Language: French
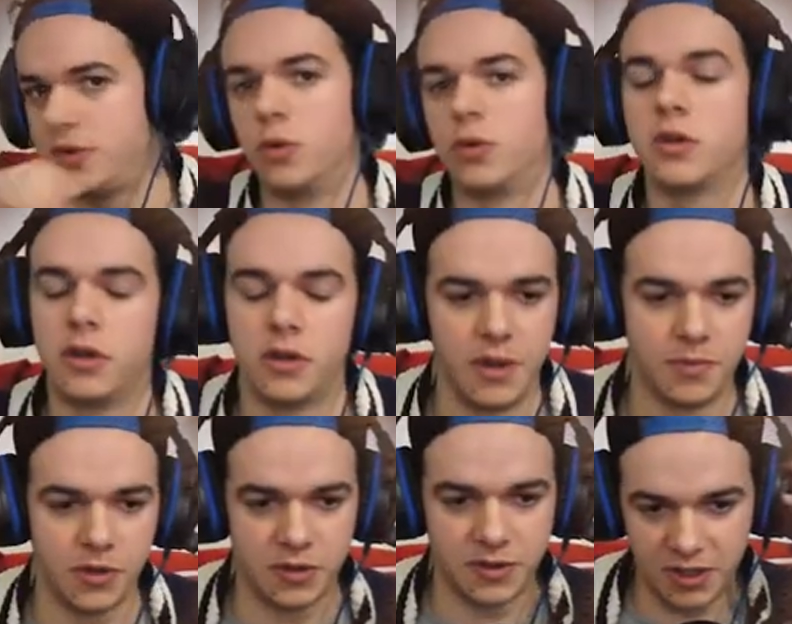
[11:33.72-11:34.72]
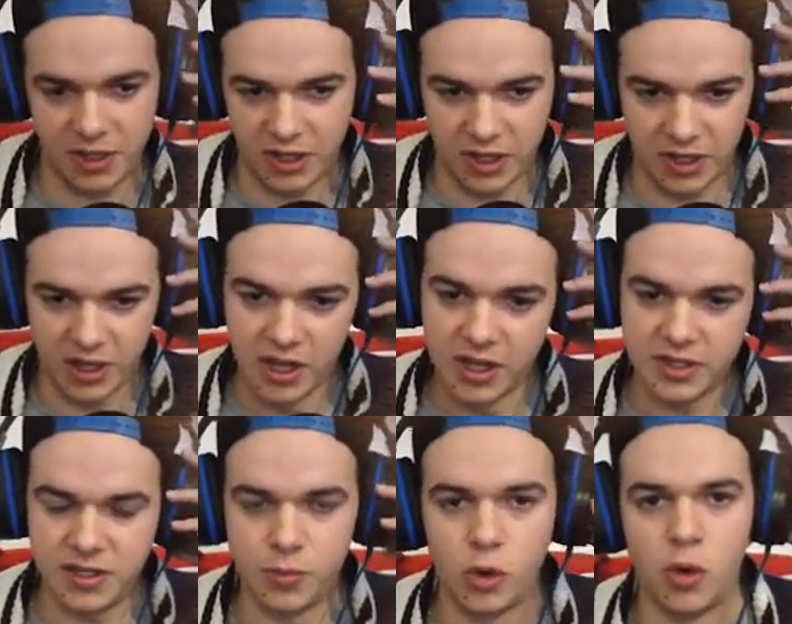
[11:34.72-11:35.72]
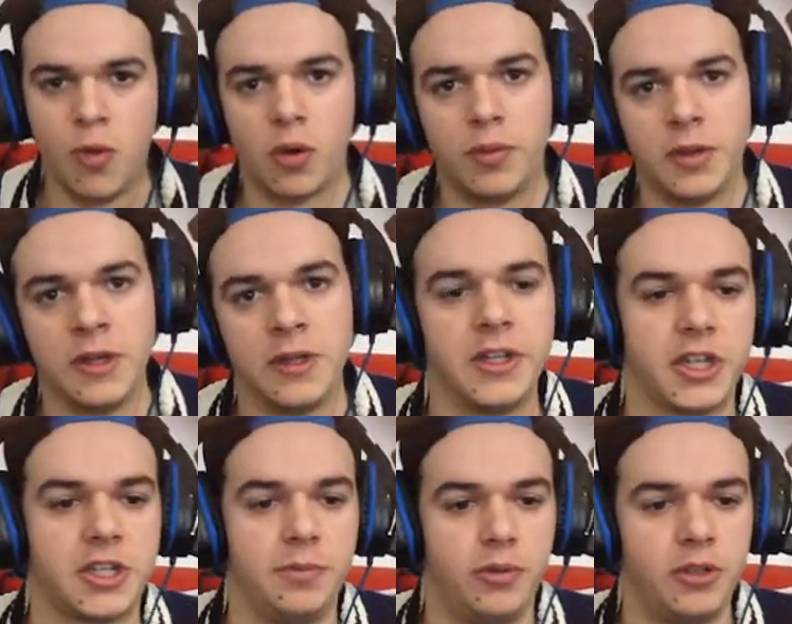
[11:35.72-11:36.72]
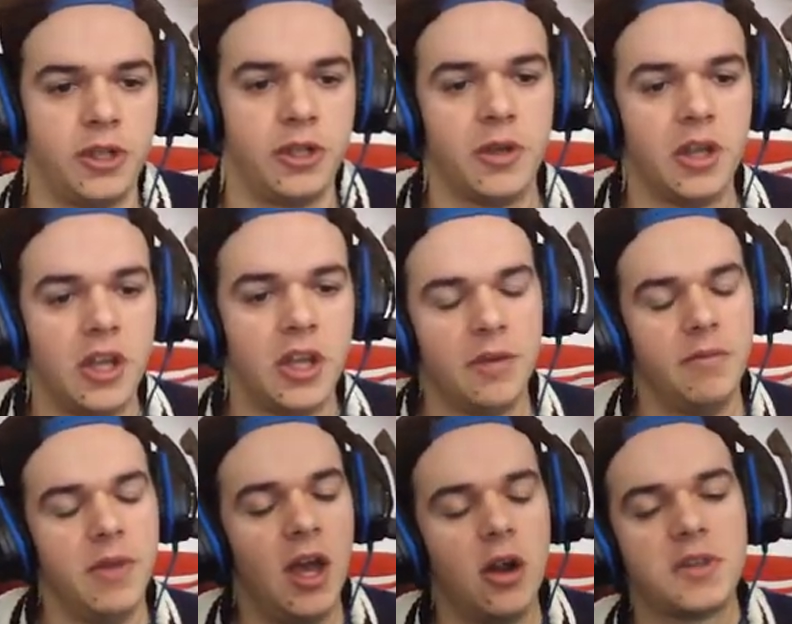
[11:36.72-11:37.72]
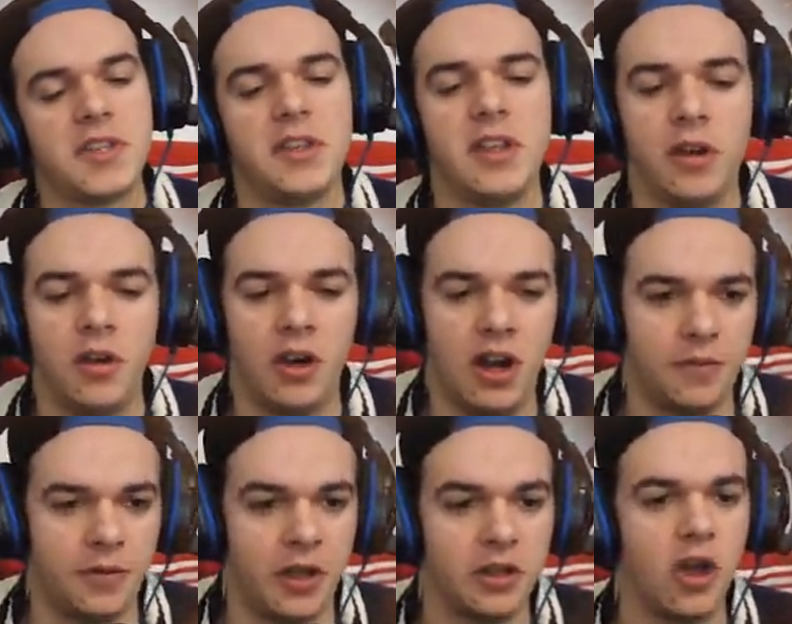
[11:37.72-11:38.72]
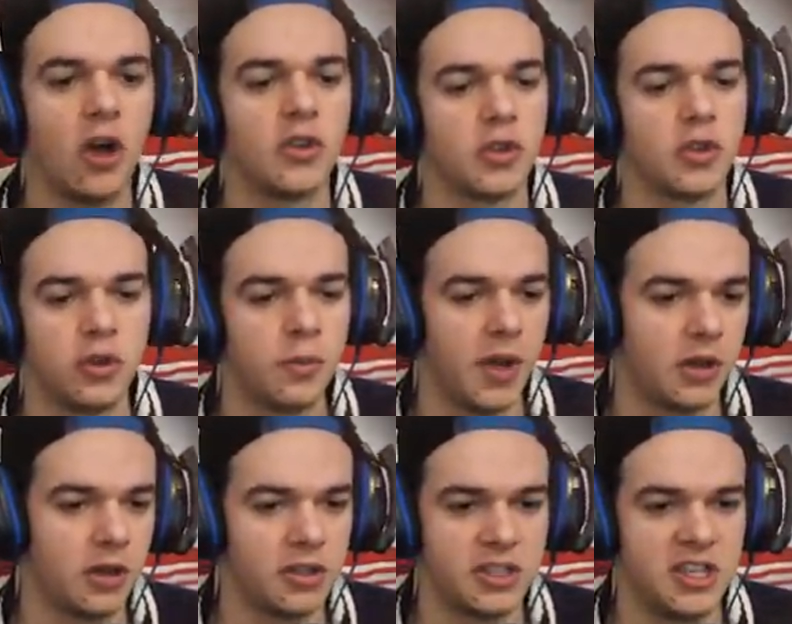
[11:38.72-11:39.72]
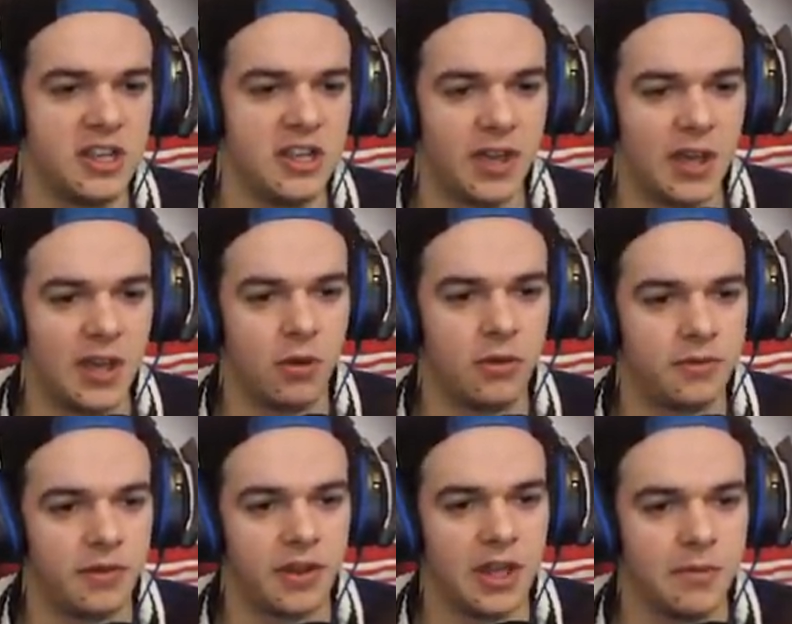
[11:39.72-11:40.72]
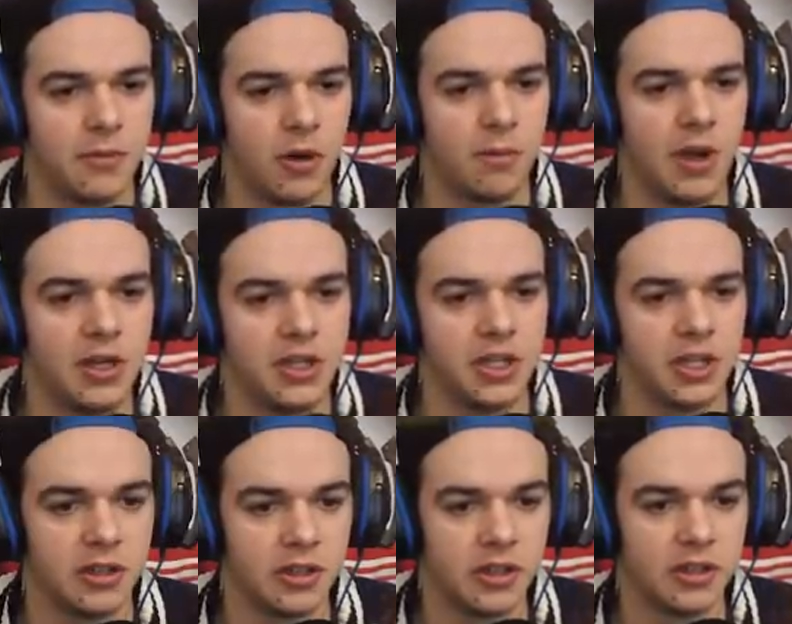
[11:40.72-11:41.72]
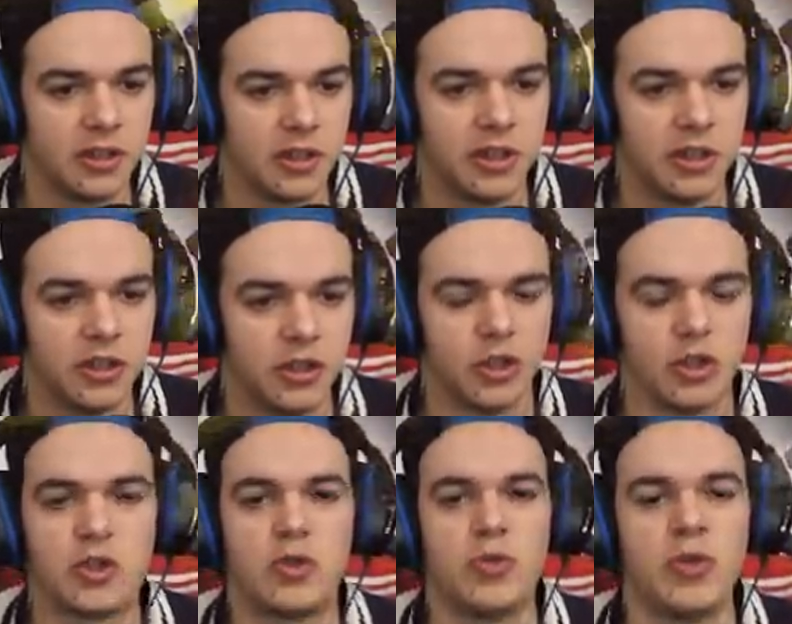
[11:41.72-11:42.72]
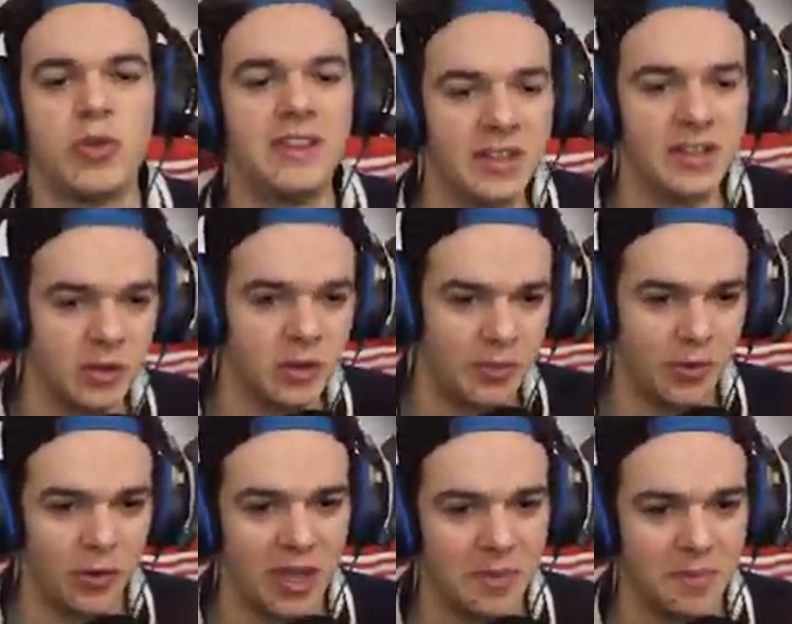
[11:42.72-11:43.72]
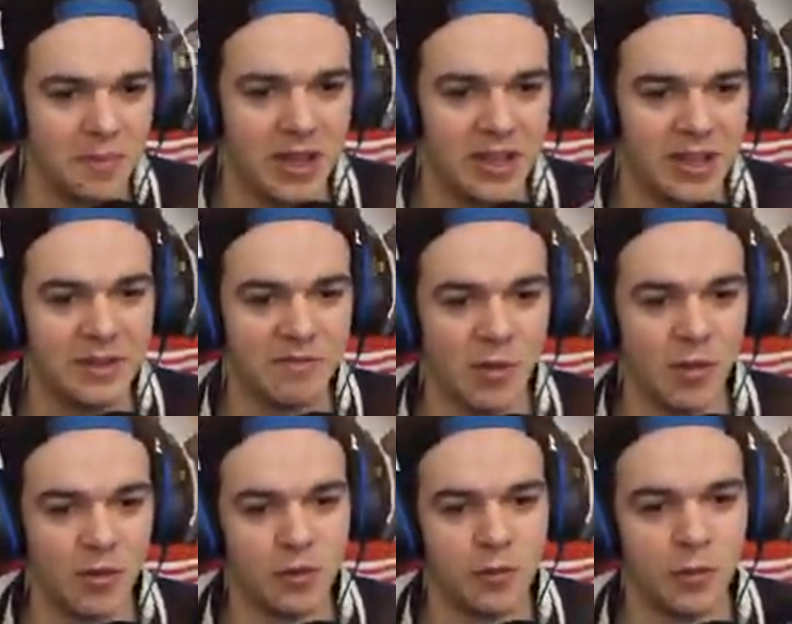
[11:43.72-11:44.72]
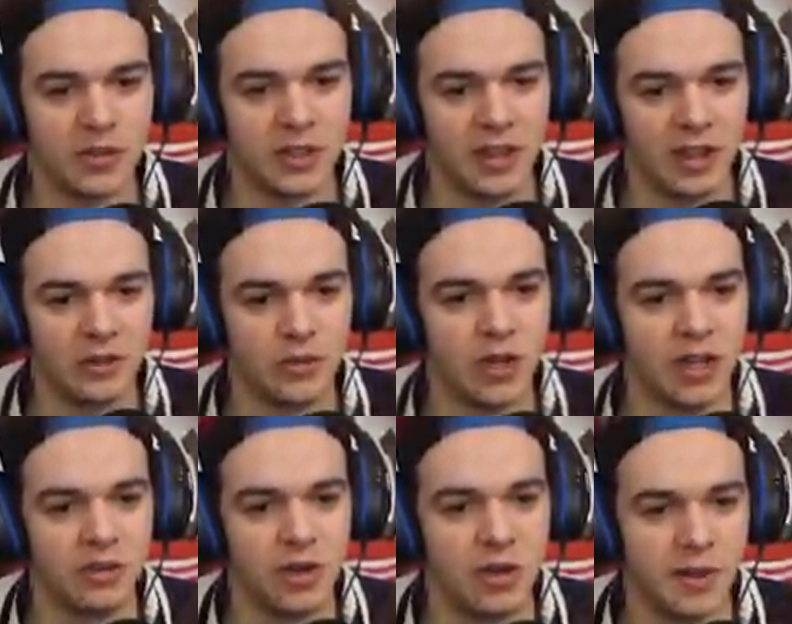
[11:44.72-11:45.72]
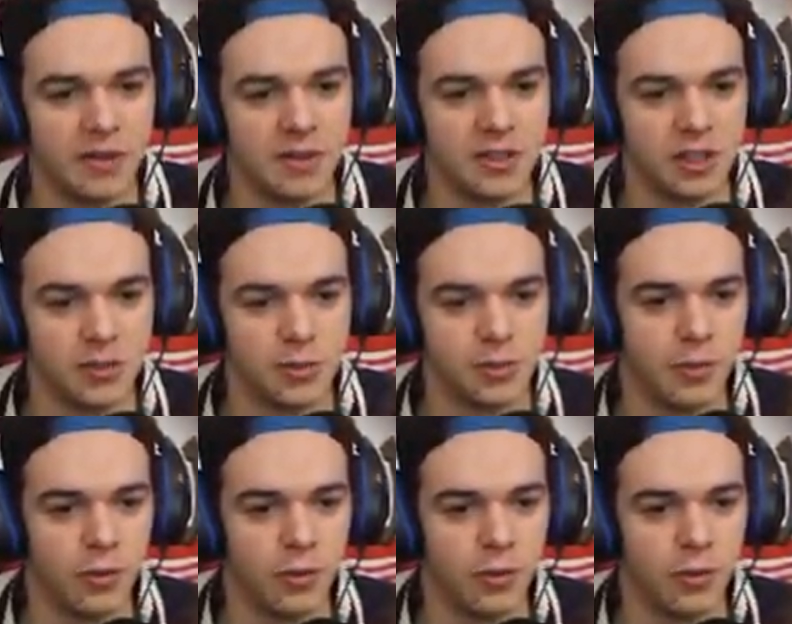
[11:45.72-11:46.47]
donc euh, en même temps, c'est beaucoup moins compliqué d'aller chercher le podium. Mais alors, cette erreur à la fin... Non, ce super cross je l'ai vraiment, vraiment mal géré. J'en suis désolé pour le gameplay. Mais bon, faut montrer hein, tous, les, passages. Je hein. Je peux pas